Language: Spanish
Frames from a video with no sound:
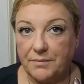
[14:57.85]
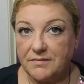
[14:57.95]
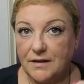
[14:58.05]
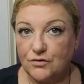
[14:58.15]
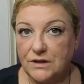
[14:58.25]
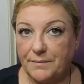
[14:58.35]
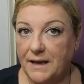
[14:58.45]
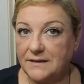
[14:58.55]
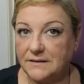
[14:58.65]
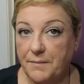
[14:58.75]
vez a los
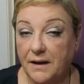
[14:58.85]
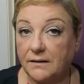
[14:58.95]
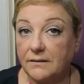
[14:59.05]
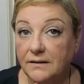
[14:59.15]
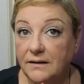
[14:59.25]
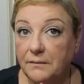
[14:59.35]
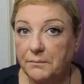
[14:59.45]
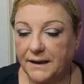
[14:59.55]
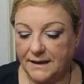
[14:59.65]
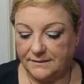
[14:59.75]
labiales de MAC y
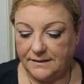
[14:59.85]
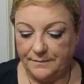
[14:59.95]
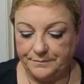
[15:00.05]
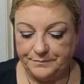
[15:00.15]
me encanta.